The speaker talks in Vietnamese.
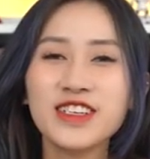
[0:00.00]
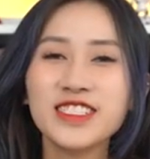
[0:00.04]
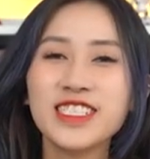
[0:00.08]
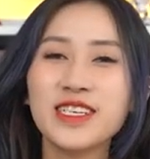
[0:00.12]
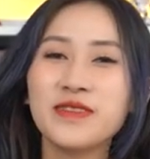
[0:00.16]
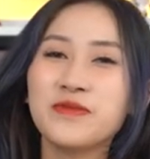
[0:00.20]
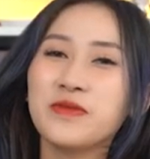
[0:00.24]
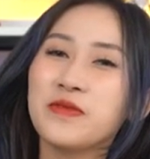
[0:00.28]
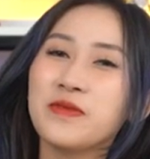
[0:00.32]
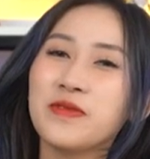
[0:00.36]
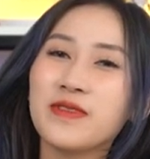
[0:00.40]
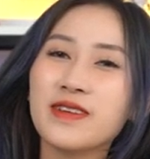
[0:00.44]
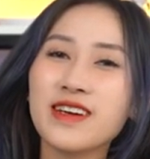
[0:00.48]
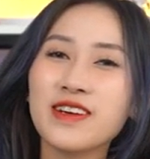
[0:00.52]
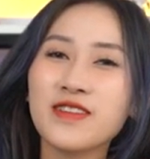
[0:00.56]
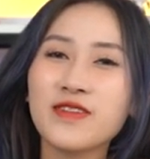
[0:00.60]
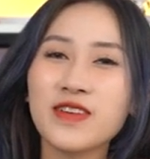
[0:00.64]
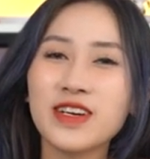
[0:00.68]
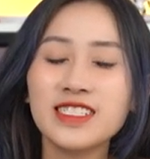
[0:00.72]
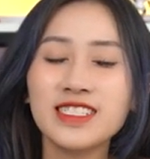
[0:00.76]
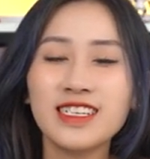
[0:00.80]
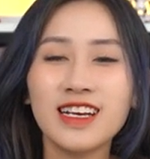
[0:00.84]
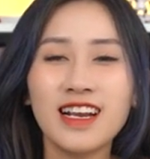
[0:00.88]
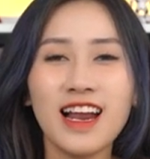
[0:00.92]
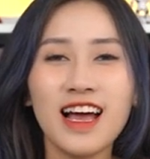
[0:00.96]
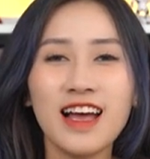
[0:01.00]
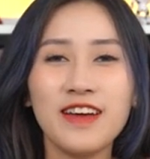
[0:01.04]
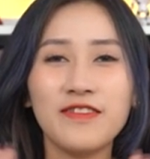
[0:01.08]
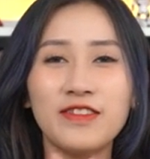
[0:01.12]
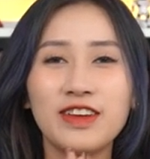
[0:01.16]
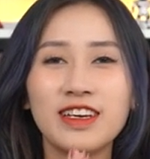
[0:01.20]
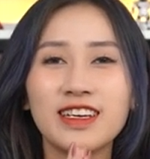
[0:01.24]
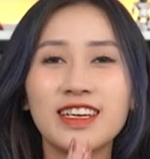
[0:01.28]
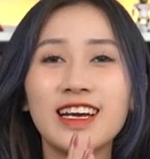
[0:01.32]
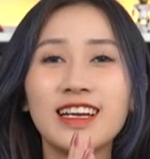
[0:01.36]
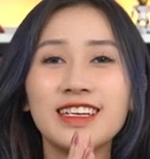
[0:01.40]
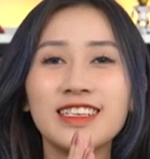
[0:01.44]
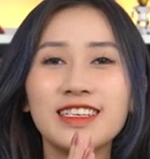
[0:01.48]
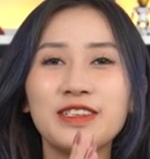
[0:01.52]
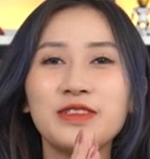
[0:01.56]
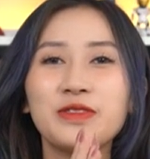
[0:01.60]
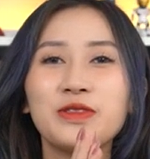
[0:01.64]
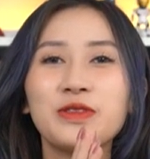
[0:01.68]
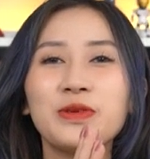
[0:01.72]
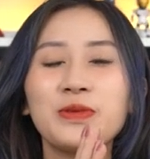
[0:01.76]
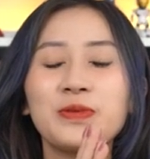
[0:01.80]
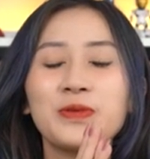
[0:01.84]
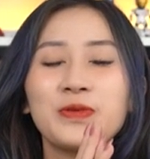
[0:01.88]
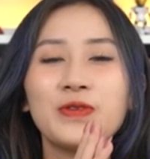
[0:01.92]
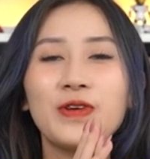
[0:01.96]
chào mừng mọi người quay trở lại với kênh
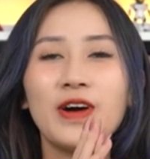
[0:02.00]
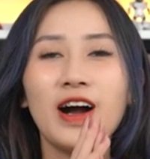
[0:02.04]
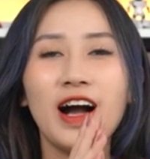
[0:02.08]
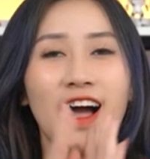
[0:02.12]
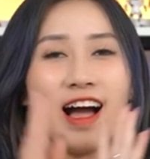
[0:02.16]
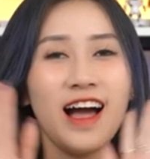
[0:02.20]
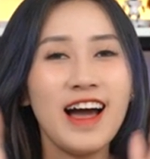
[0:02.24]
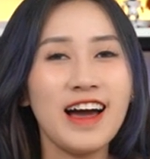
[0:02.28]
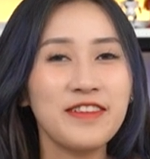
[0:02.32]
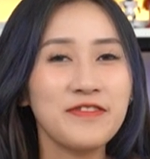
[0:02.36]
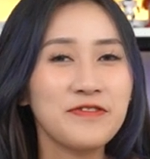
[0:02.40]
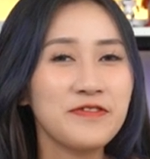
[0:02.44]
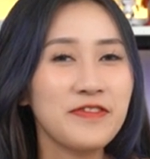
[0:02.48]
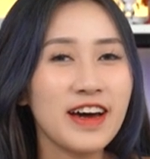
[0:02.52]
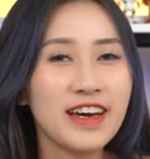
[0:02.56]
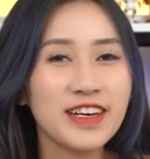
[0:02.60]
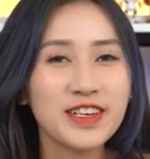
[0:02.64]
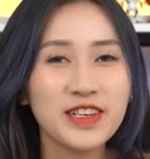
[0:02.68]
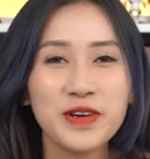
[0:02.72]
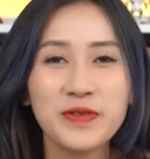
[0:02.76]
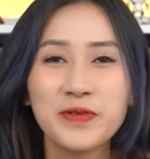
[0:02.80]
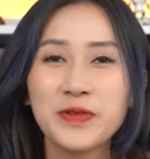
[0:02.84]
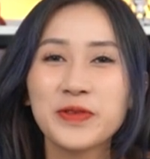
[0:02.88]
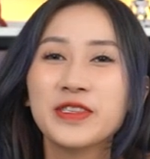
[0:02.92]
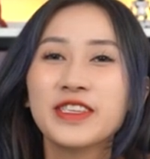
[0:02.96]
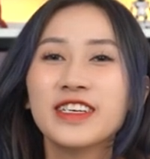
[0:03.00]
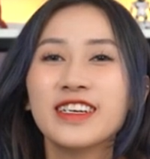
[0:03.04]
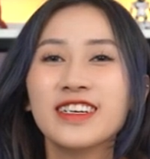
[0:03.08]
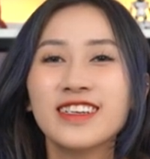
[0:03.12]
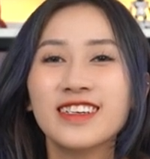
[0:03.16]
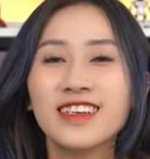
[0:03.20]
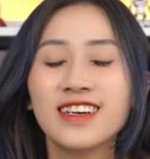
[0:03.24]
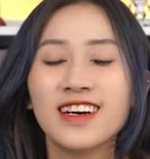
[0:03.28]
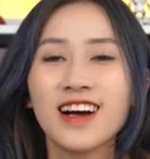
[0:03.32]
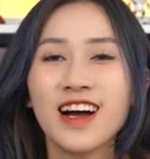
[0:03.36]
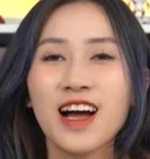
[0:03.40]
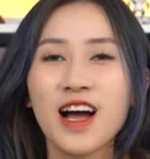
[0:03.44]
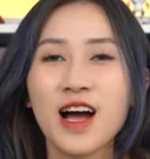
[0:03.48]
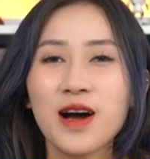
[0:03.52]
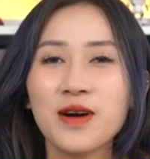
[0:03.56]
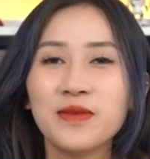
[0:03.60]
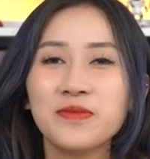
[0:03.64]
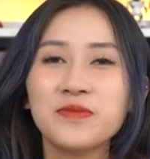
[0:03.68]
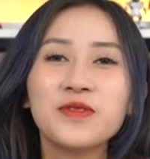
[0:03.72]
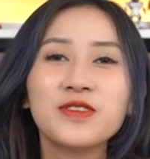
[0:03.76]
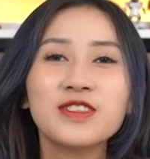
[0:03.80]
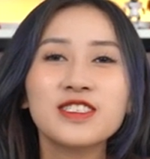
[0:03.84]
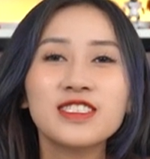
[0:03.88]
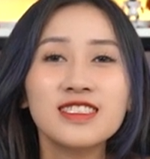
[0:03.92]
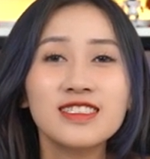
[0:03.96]
youtube của An Phát Computer
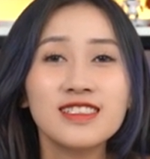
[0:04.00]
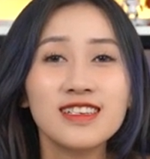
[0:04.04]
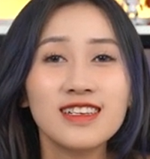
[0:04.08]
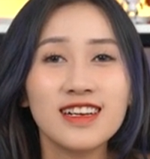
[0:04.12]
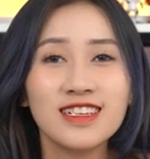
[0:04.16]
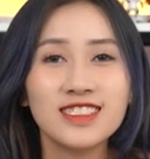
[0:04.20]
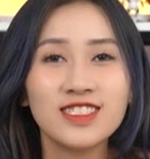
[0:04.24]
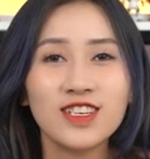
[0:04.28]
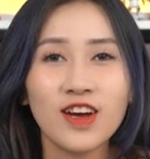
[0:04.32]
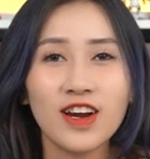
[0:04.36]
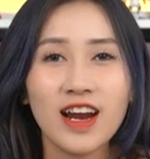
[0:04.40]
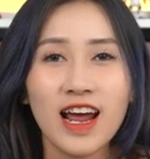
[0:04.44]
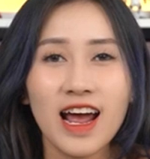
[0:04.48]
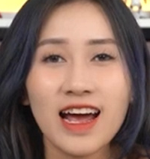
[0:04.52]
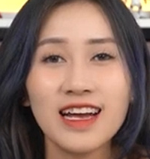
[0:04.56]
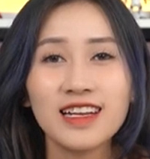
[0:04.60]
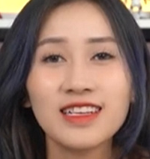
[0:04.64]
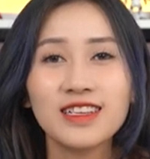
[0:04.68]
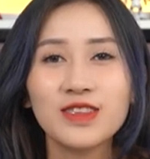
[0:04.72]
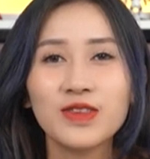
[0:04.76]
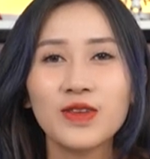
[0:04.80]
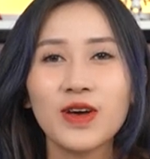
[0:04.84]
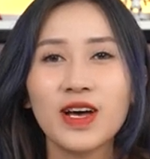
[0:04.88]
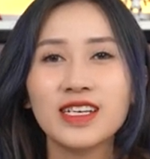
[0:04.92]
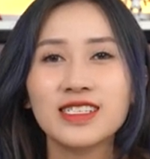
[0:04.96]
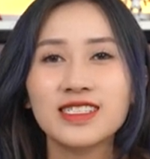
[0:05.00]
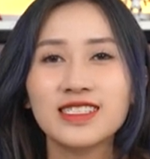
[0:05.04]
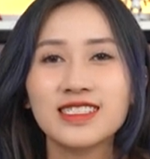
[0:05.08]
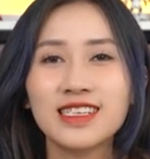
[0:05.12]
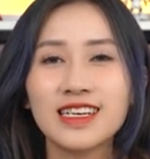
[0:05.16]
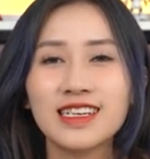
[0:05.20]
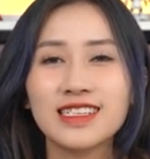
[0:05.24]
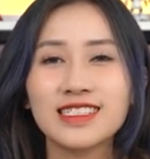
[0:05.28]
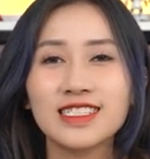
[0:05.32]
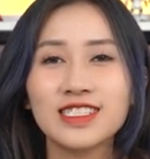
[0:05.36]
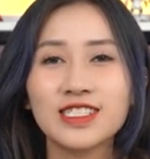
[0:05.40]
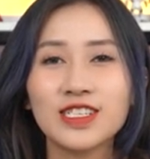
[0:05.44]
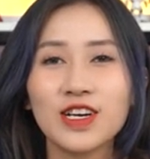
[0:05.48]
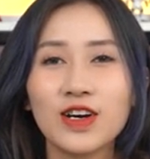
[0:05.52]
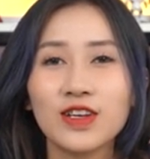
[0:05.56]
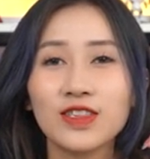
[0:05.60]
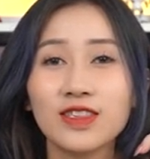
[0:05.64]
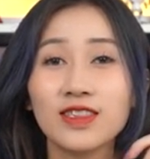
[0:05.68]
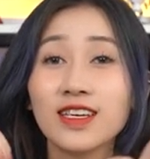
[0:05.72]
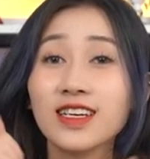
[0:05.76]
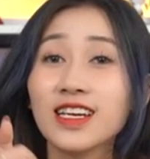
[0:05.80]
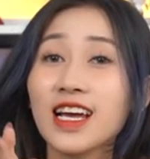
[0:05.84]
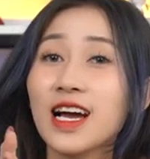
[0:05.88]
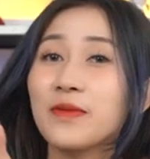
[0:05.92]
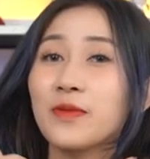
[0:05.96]
Một sự lựa chọn an toàn dành cho
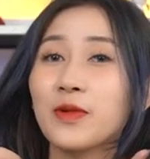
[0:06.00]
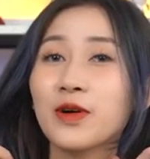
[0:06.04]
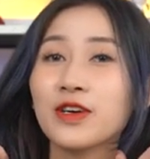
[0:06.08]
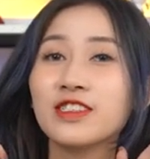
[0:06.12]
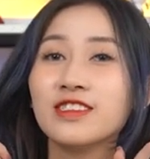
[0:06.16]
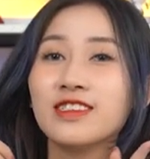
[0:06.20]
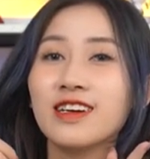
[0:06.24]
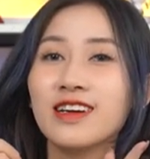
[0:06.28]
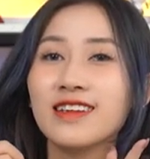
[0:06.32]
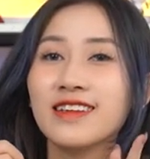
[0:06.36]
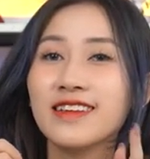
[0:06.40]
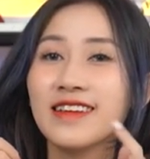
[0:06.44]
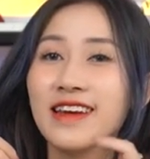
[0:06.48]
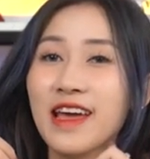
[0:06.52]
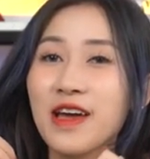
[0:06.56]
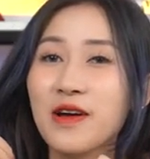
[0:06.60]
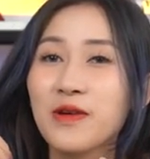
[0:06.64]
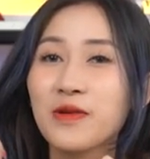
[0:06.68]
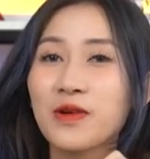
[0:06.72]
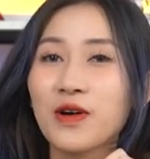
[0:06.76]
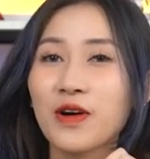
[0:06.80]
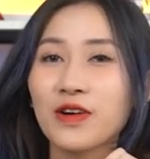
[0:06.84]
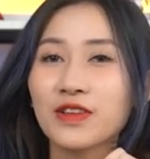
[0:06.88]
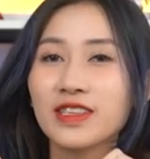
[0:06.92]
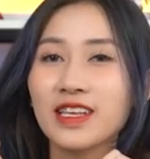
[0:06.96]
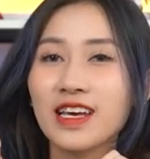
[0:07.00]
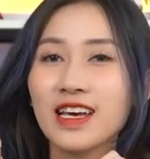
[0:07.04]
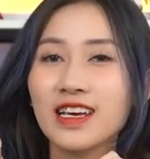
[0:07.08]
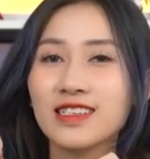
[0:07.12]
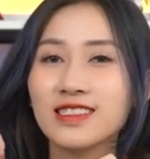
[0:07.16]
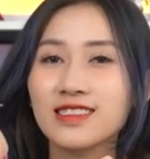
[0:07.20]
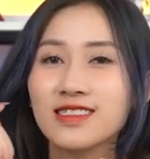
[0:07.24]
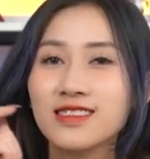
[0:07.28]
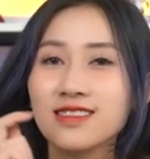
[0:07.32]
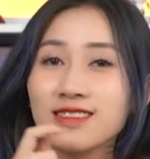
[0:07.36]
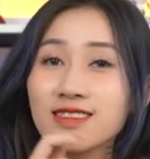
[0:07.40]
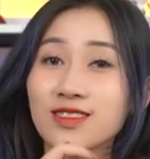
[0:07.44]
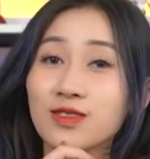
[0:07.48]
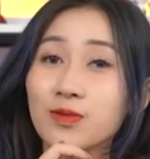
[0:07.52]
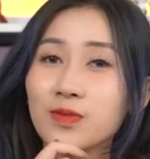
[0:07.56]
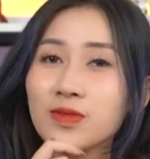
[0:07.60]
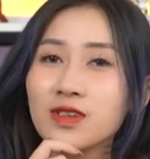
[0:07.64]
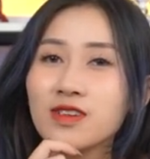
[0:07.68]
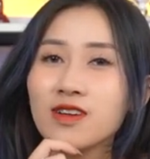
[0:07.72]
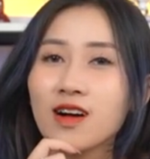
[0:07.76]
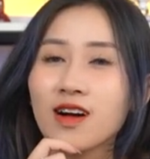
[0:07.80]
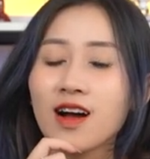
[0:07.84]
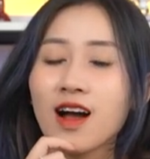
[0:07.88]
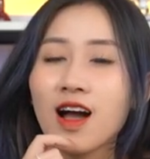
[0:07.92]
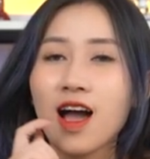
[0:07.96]
tất cả mọi người đều có thể sử dụng
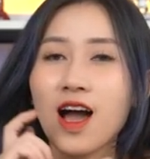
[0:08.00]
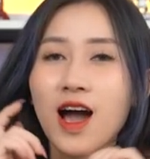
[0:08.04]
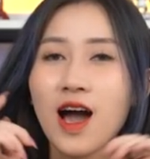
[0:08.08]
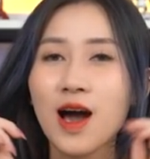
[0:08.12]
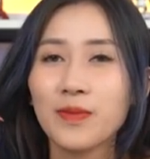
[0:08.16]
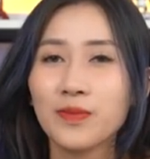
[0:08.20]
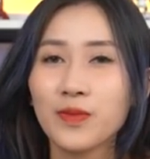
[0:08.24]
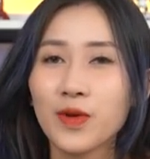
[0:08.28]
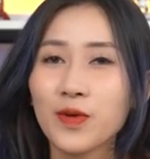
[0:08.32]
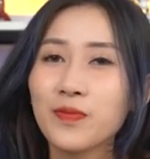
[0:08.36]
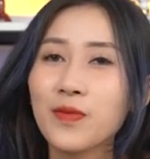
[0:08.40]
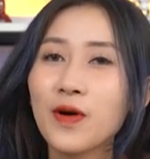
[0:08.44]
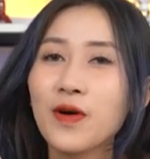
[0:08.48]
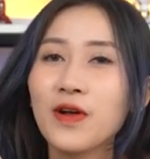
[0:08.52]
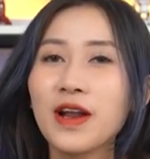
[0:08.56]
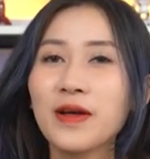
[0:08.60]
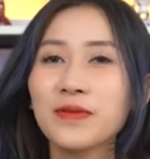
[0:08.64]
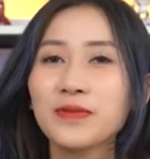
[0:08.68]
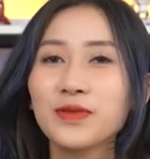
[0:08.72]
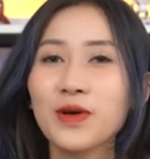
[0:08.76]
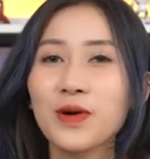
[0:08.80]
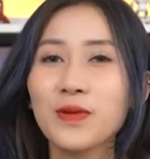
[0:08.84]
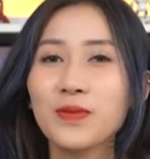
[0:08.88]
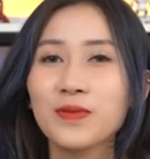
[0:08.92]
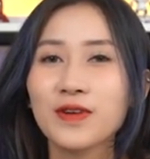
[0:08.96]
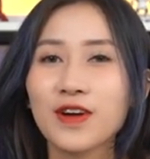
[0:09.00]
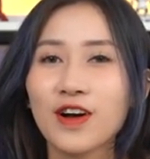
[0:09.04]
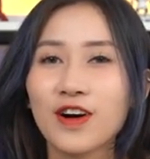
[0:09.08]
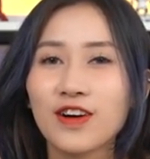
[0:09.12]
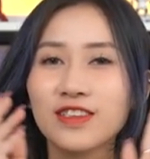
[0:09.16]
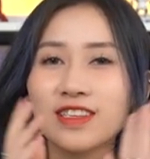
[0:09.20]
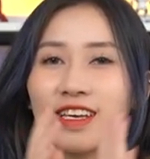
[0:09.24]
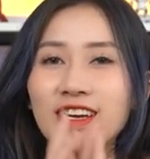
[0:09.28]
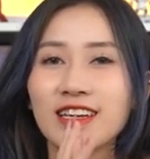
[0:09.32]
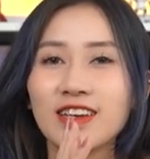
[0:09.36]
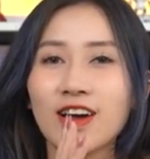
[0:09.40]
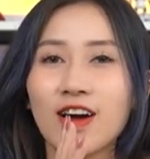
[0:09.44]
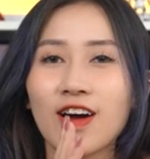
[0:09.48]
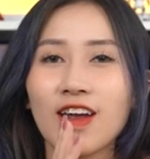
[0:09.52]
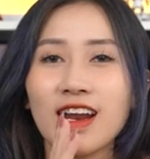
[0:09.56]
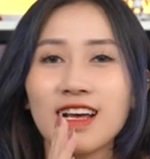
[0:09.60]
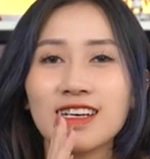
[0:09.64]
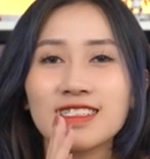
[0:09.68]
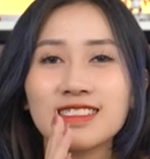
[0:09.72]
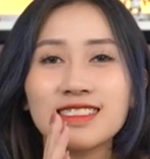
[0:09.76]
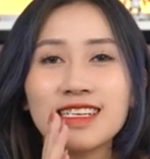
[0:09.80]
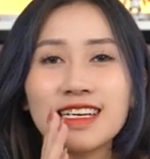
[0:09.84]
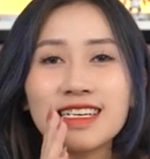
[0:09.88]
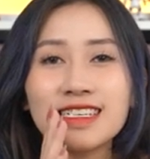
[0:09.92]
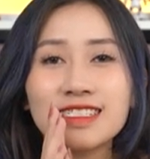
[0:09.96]
được Một mẫu laptop có thể nói
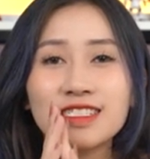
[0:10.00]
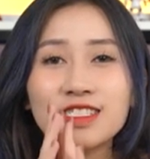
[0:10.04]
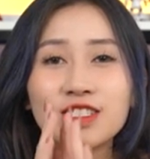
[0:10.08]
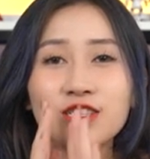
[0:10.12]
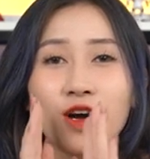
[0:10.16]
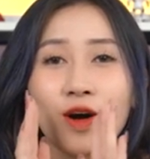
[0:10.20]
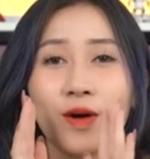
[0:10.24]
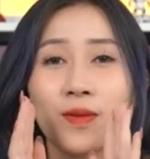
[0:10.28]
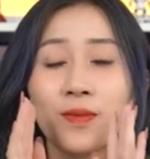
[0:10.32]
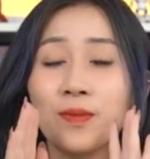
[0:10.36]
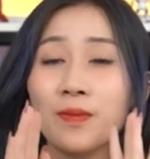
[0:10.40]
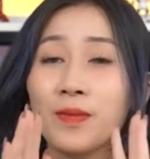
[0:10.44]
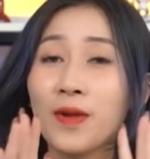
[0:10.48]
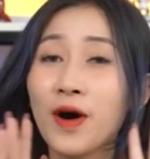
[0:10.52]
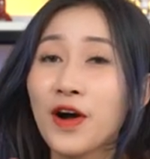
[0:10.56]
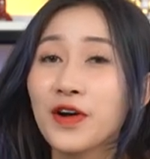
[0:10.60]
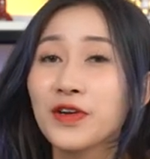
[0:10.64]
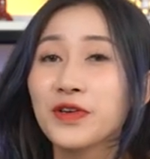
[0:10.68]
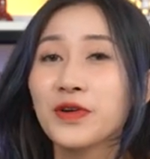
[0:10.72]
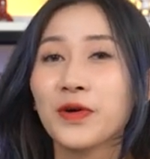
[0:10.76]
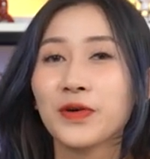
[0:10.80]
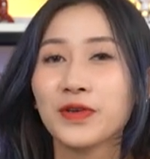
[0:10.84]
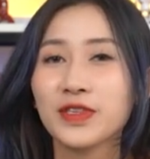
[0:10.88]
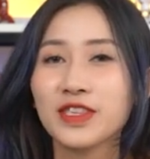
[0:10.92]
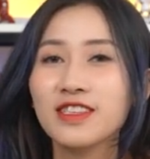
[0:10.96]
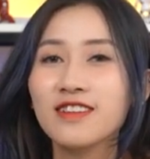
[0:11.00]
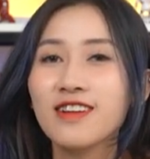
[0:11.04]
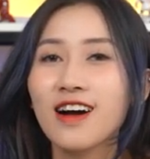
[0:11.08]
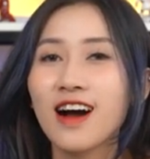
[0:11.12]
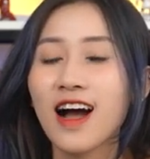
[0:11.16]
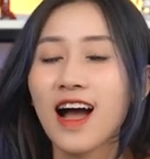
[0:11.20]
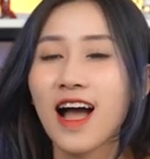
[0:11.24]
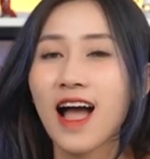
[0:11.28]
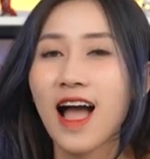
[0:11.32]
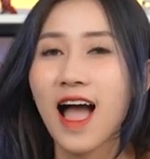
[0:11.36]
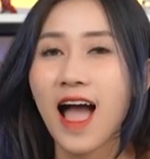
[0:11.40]
là dành cho mọi đối tượng